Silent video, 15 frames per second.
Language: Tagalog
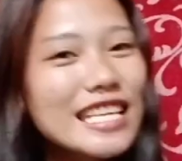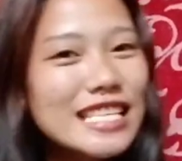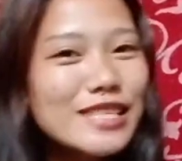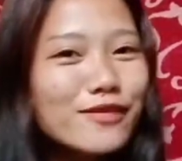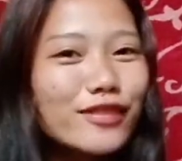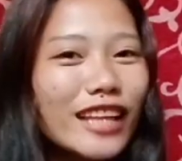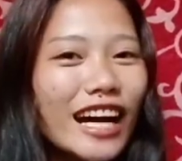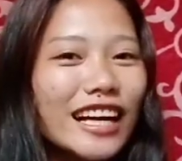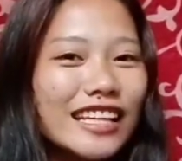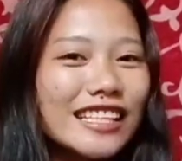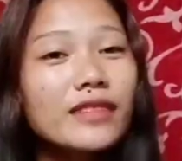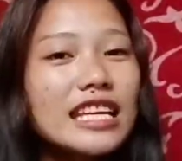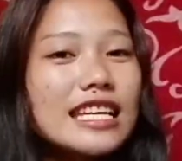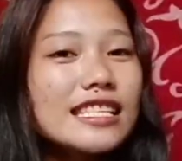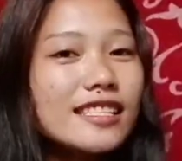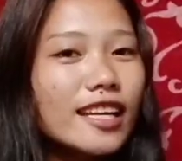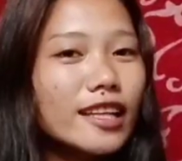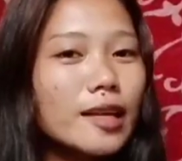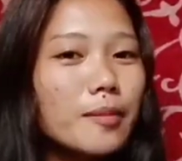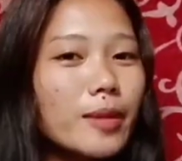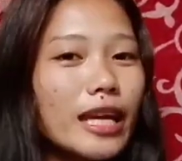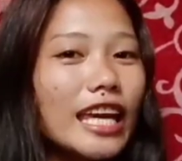this vlog is
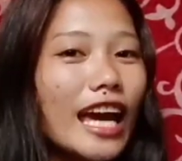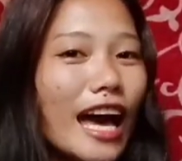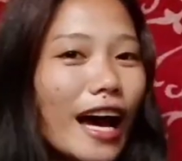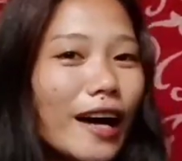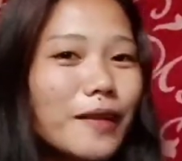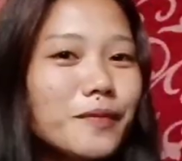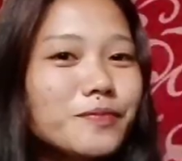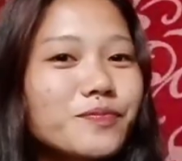gonna be a...